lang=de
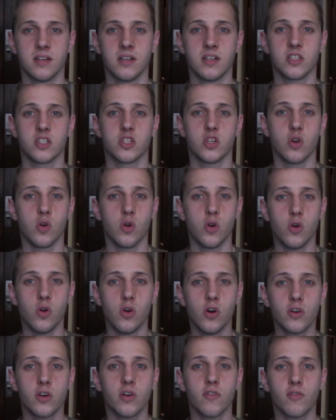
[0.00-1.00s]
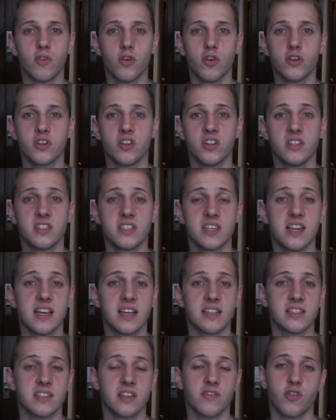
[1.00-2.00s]
Sie hören auf Leute, sie
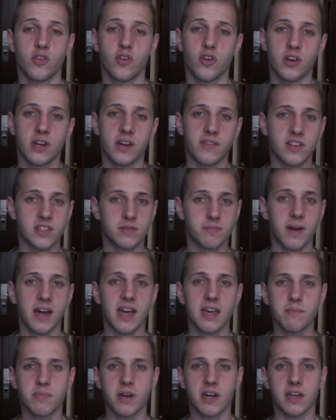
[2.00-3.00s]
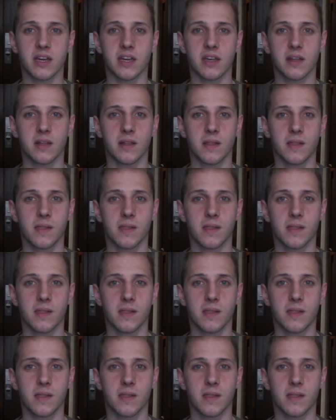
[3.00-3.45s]
lassen sich von Leuten etwas beibringen.